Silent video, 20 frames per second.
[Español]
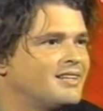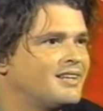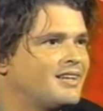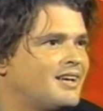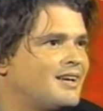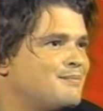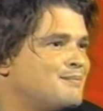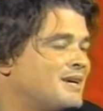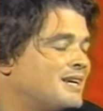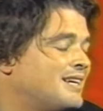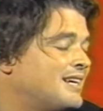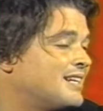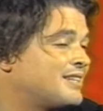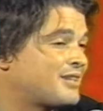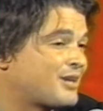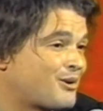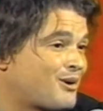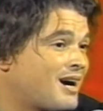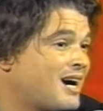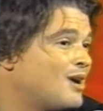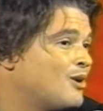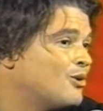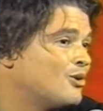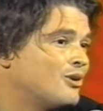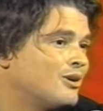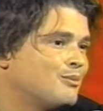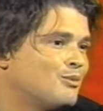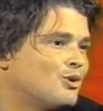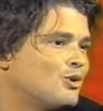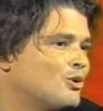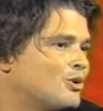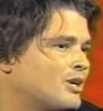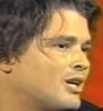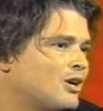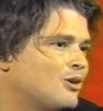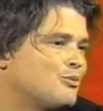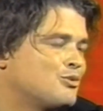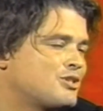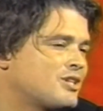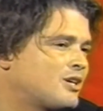En, el trabajo hemos
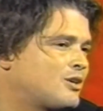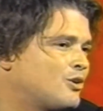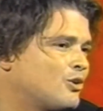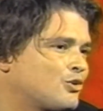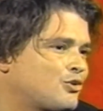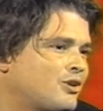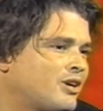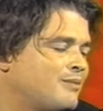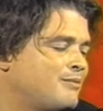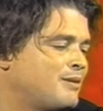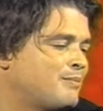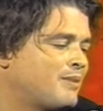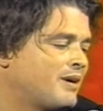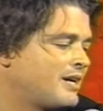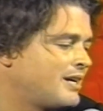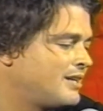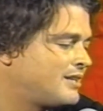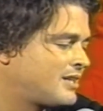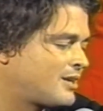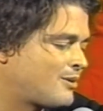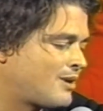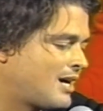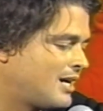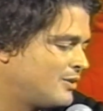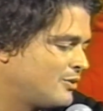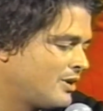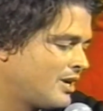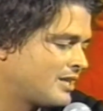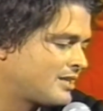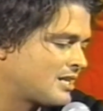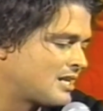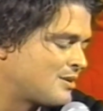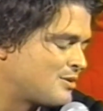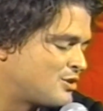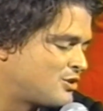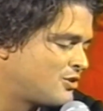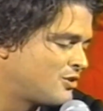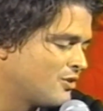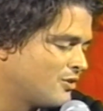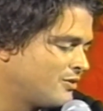logrado muchas cosas. En mi país, trabajando en la
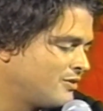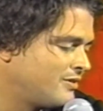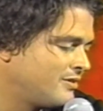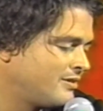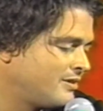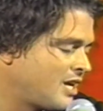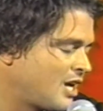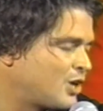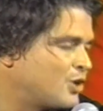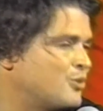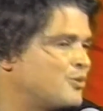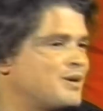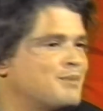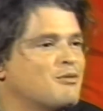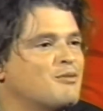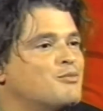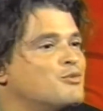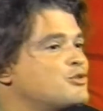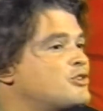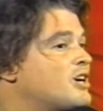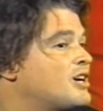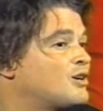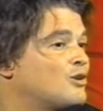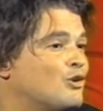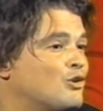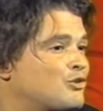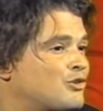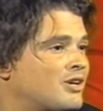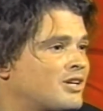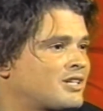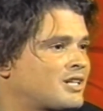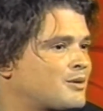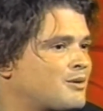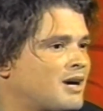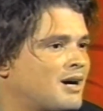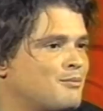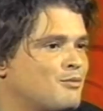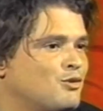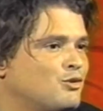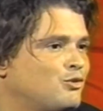televisión, descubrimos muchas cosas.
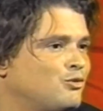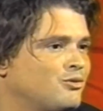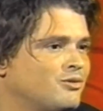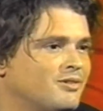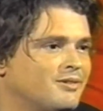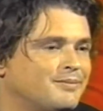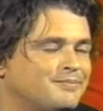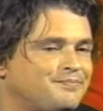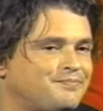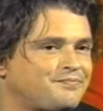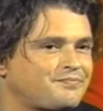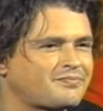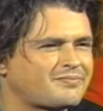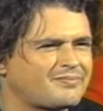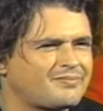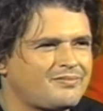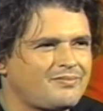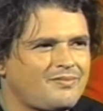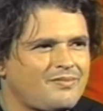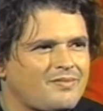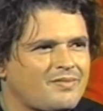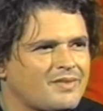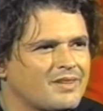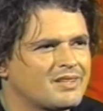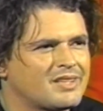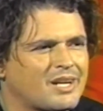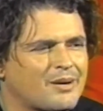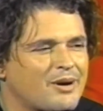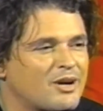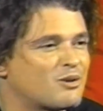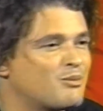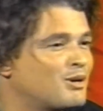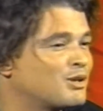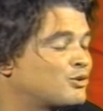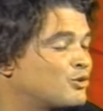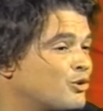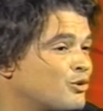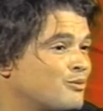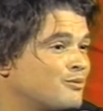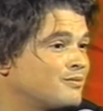Trabajamos, trabajé como
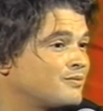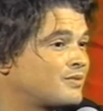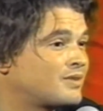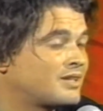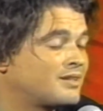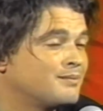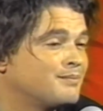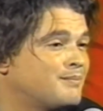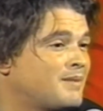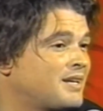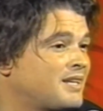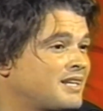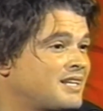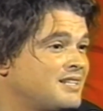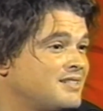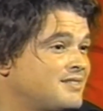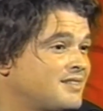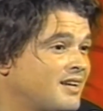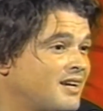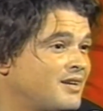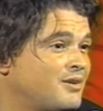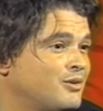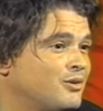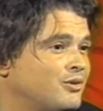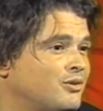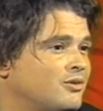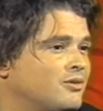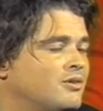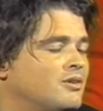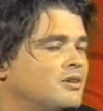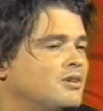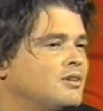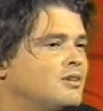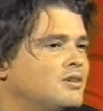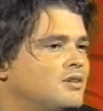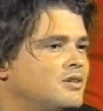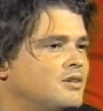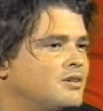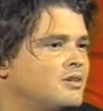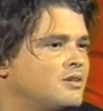actor más de 15 años
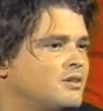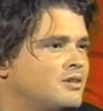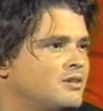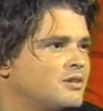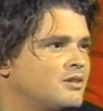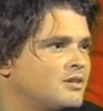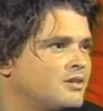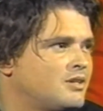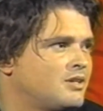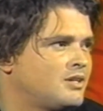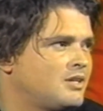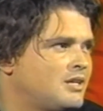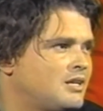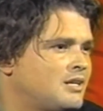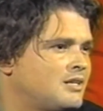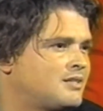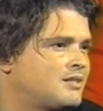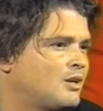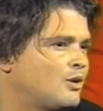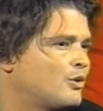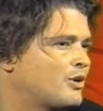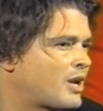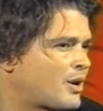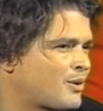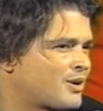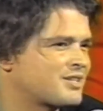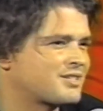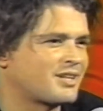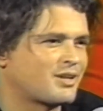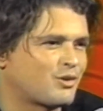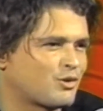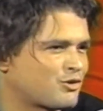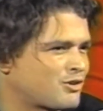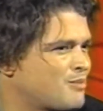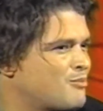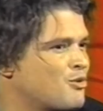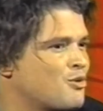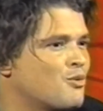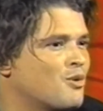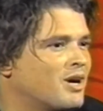y se lograron hacer
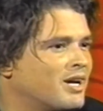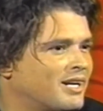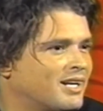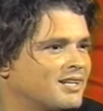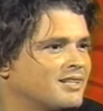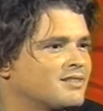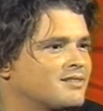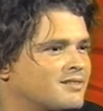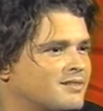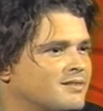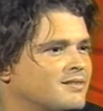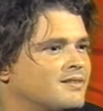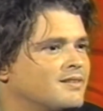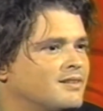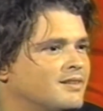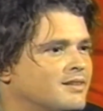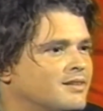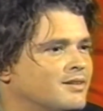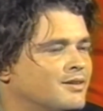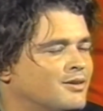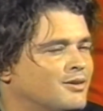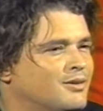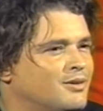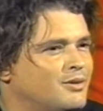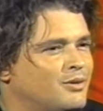cosas muy buenas, ¿no?